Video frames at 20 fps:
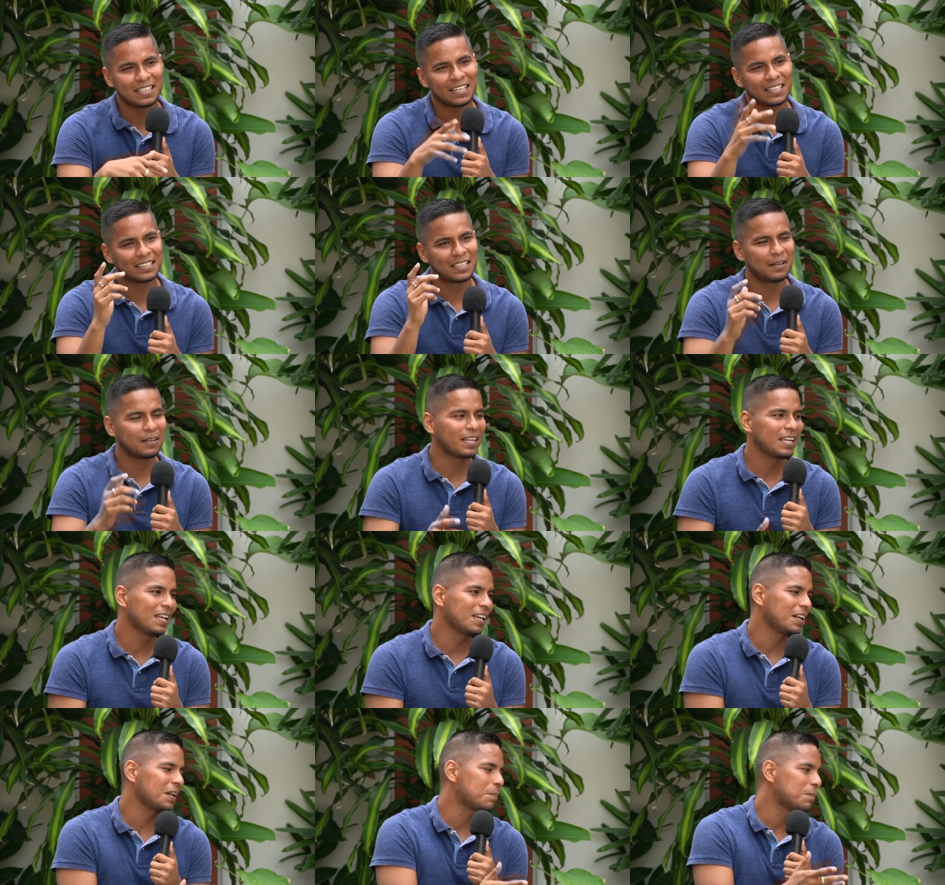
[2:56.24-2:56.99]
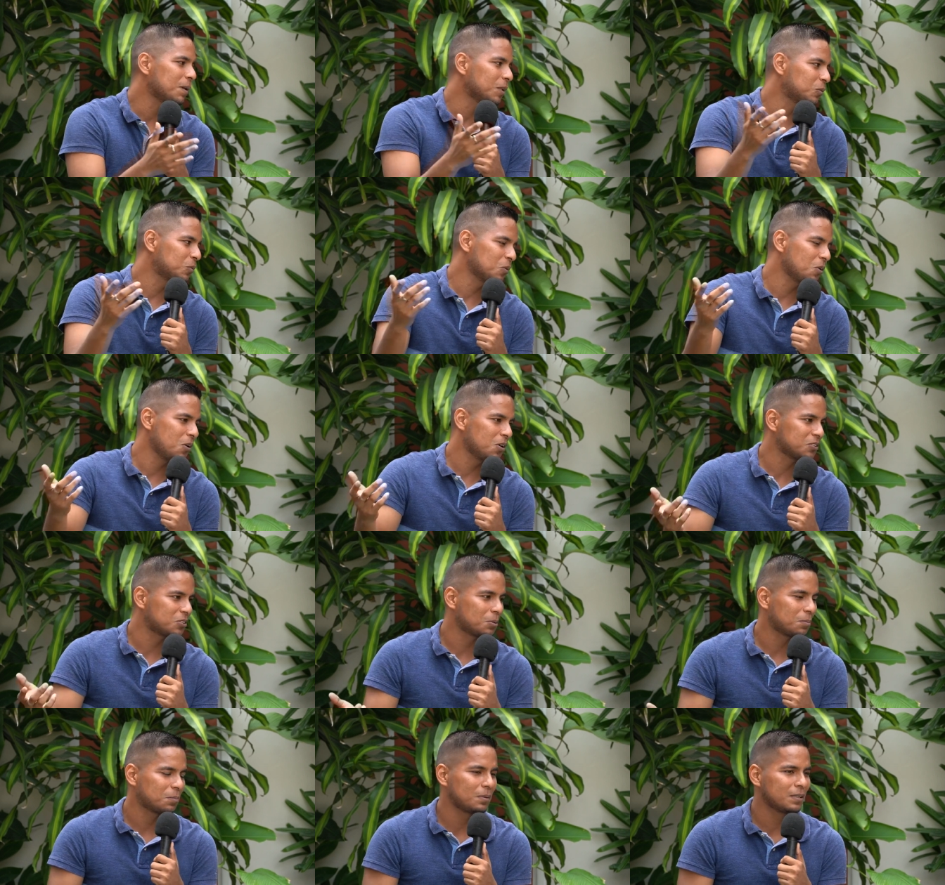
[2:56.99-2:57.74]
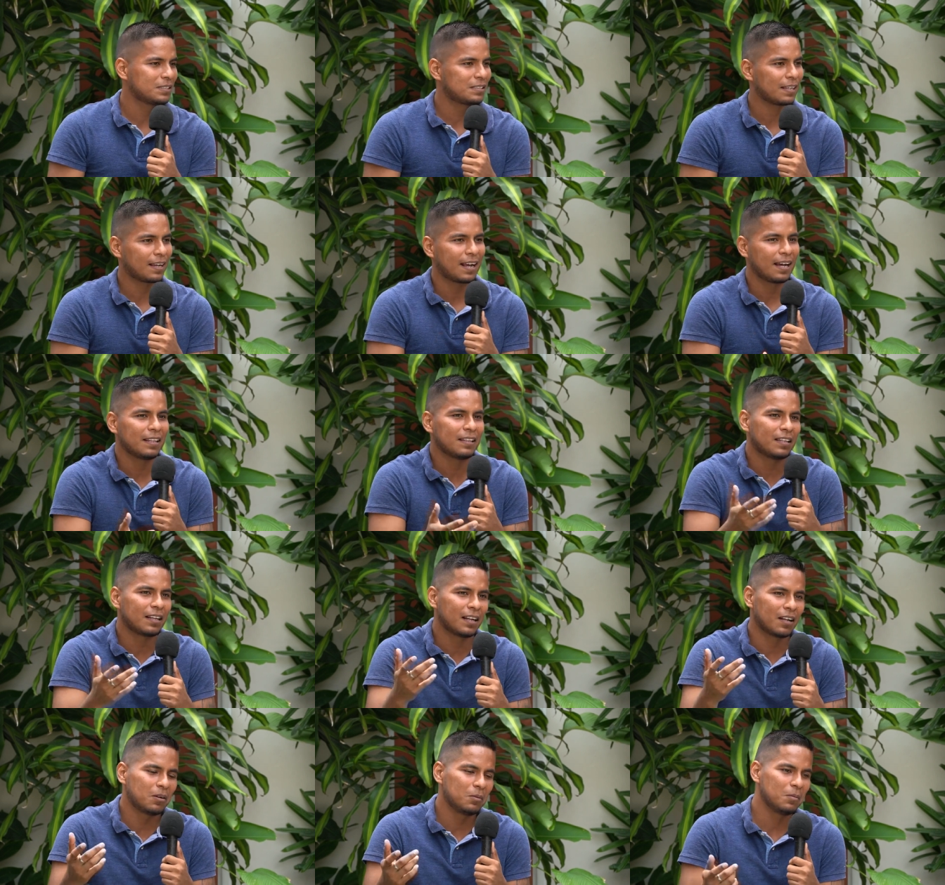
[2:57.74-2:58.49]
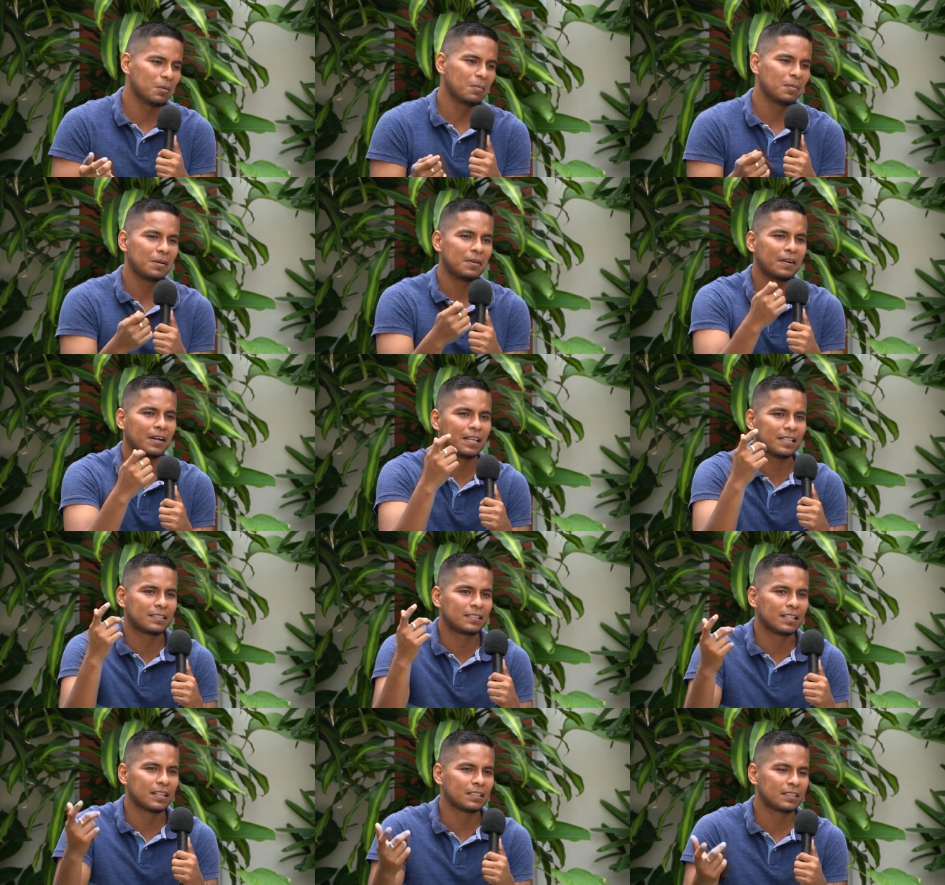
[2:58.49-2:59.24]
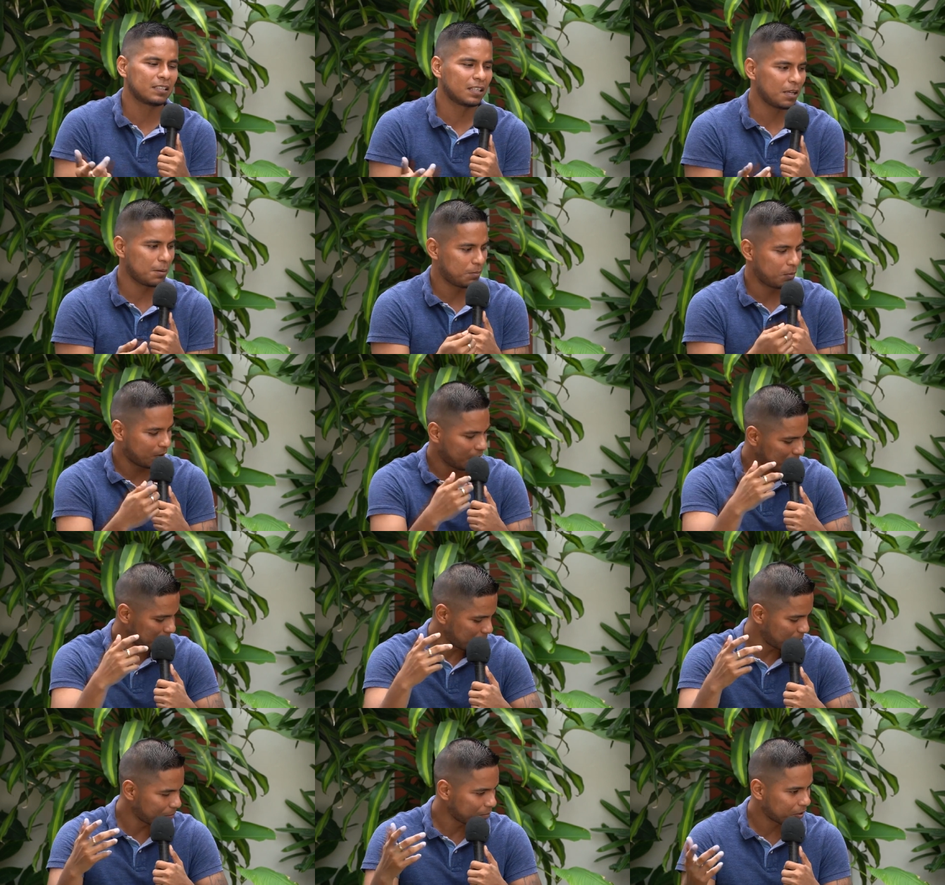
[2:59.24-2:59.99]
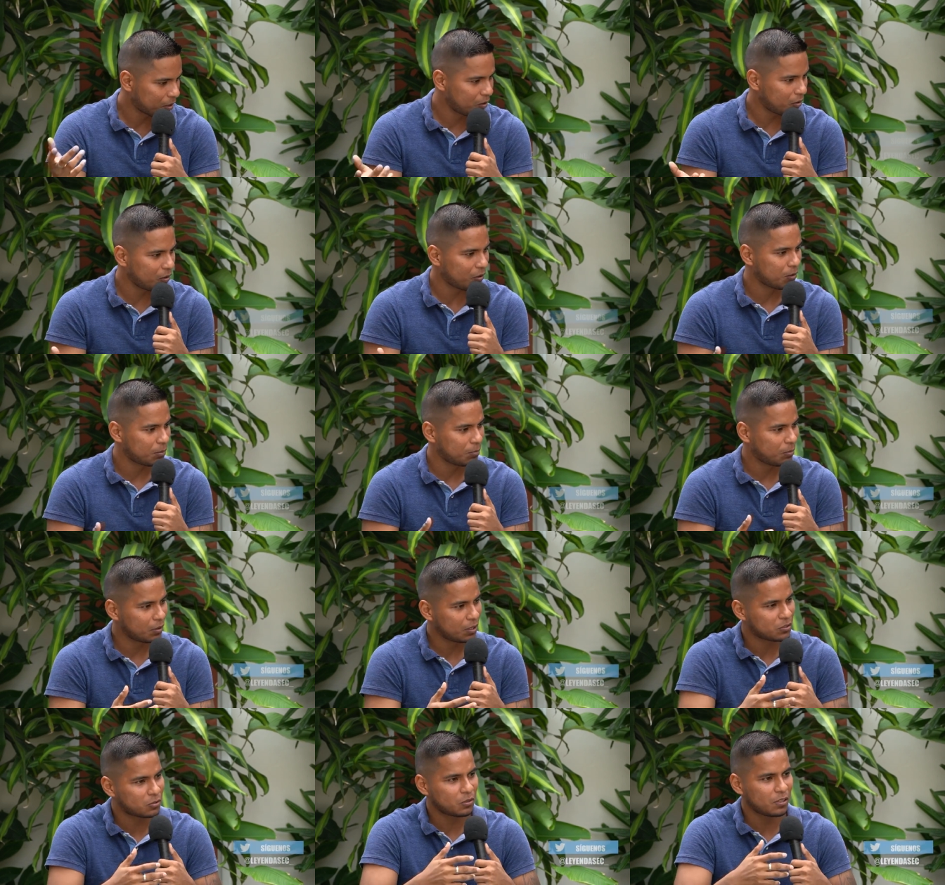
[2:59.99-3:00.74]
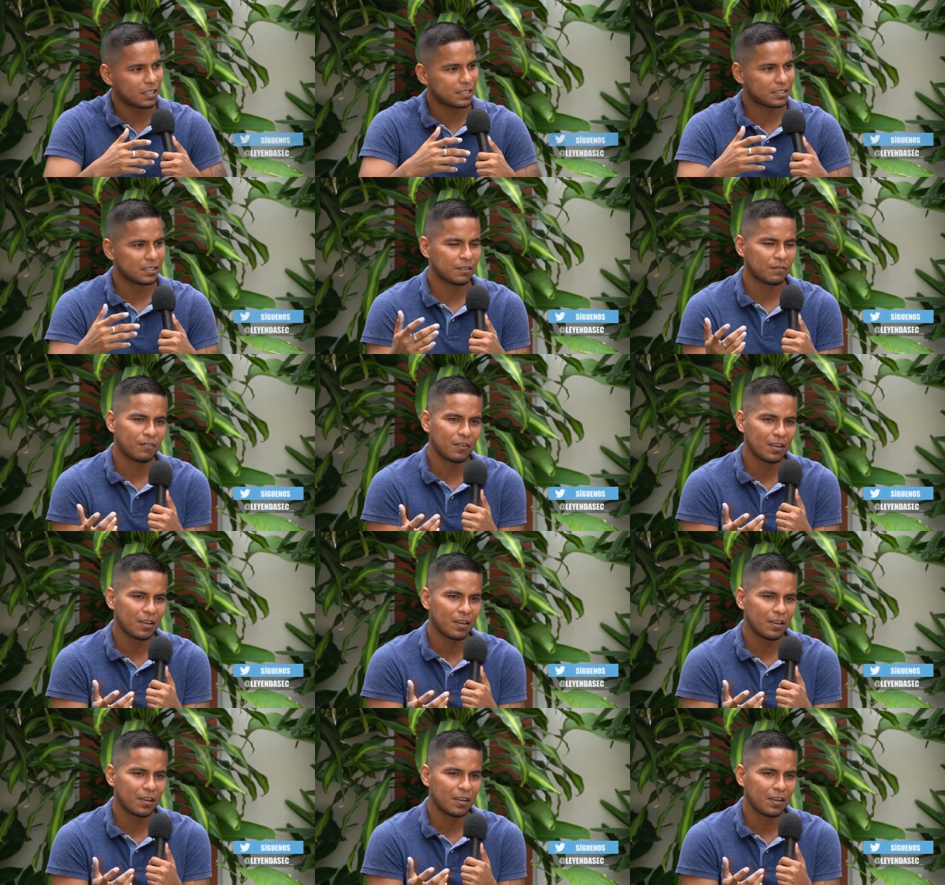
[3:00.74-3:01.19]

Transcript: y ya está. Es que es irrespetuoso, pues dice Candela, ¿cómo me va a decir así que? Porque, por mi color, porque soy así